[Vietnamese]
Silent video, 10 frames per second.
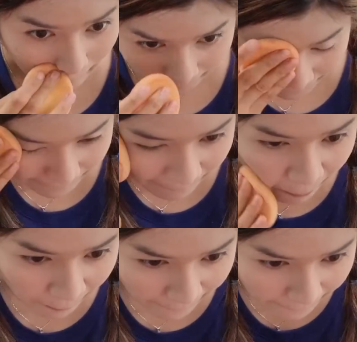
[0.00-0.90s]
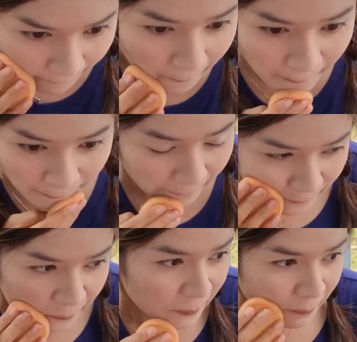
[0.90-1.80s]
chơi gì ai chơi lại
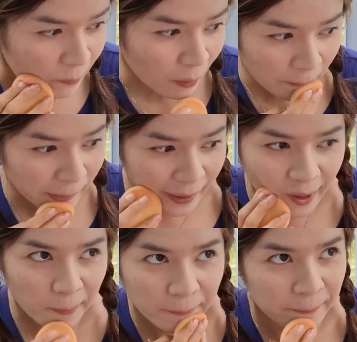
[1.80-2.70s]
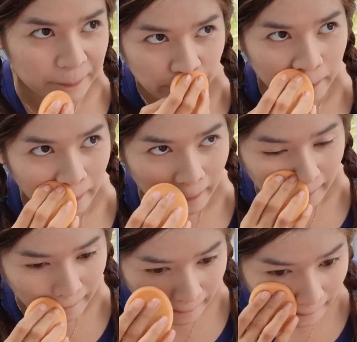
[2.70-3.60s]
không rồi. biết ai cũng sống vợ